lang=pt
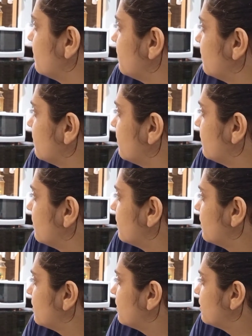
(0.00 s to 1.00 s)
Criação de
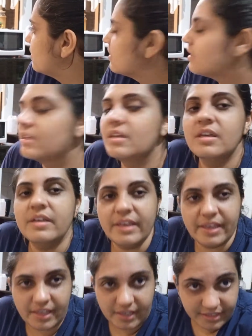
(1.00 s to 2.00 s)
peixe na caixa d'água.
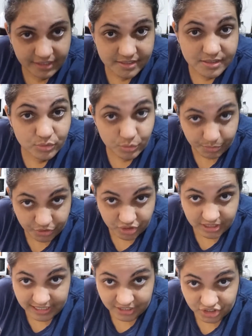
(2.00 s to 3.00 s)
É, criação de peixe
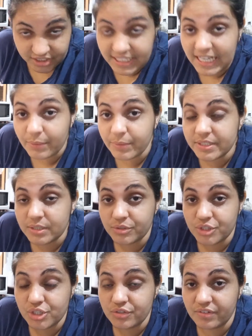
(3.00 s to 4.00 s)
na caixa d'água, então a
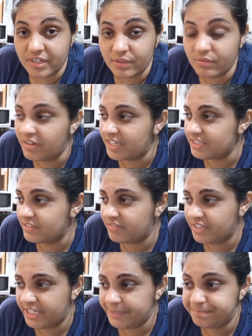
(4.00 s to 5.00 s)
gente vai, o Wagner
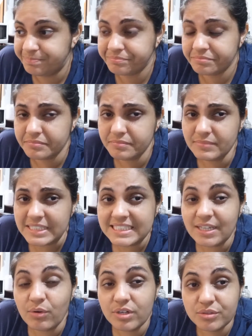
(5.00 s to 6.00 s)
vai
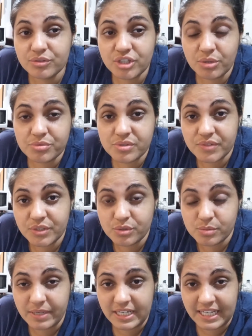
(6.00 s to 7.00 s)
tá olhando já uns
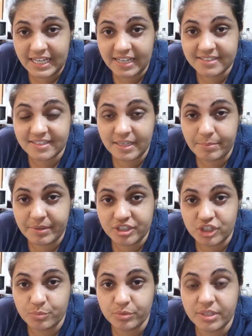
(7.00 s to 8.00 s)
vídeos bem legais aí pra
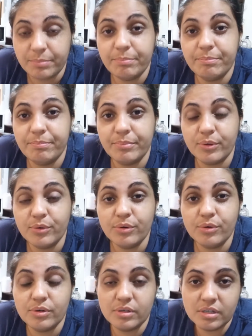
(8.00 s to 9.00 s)
gente poder
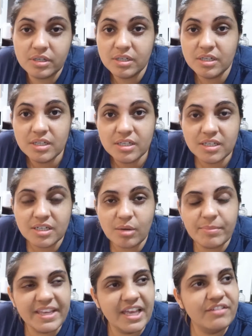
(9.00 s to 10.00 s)
pro...
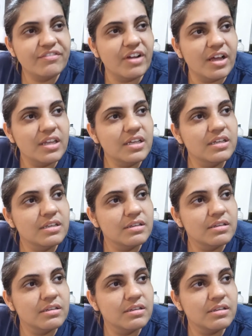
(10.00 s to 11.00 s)
Como é que é fala?
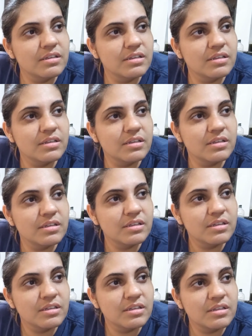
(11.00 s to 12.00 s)

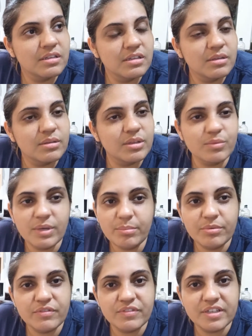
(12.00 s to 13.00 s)
Providenciar. Não é
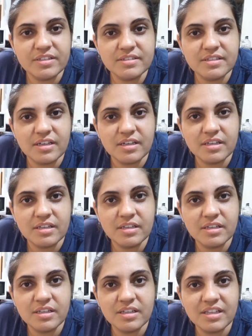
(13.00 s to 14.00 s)
providenciar.
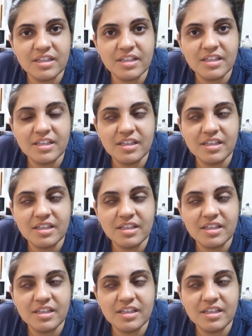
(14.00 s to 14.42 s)
Eu não sei.